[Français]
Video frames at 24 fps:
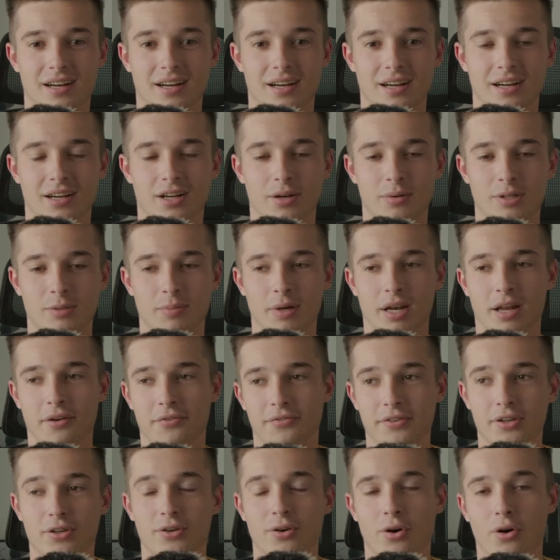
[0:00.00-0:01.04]
un,
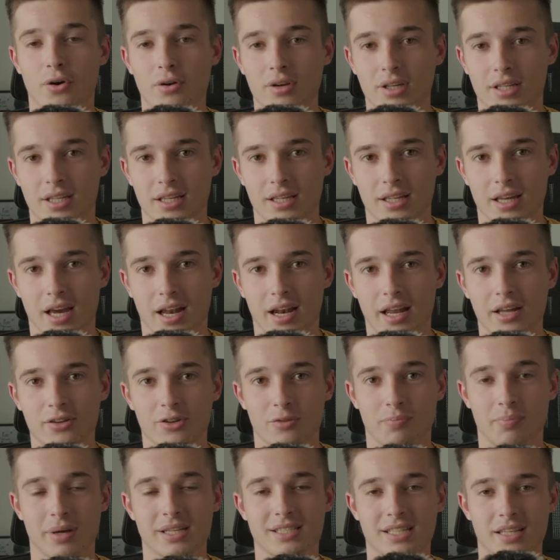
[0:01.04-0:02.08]
figurant qui a l'air de
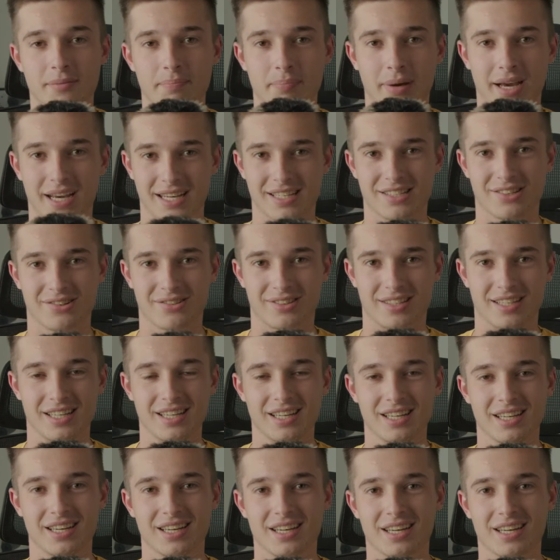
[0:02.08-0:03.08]
pas s'être présenté